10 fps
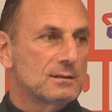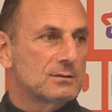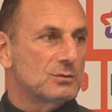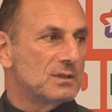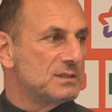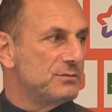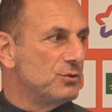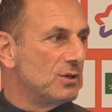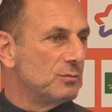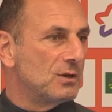que ce soit
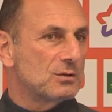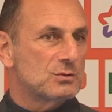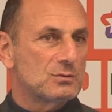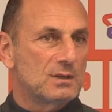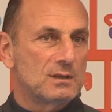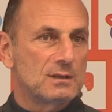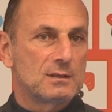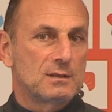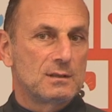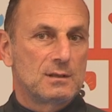individuellement, que ce soit
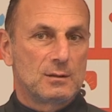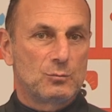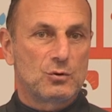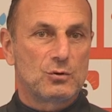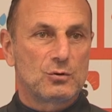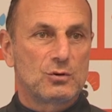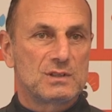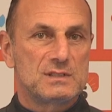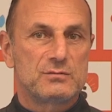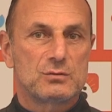pour que le
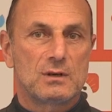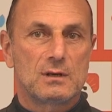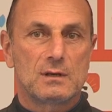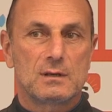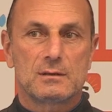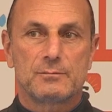collectif soit,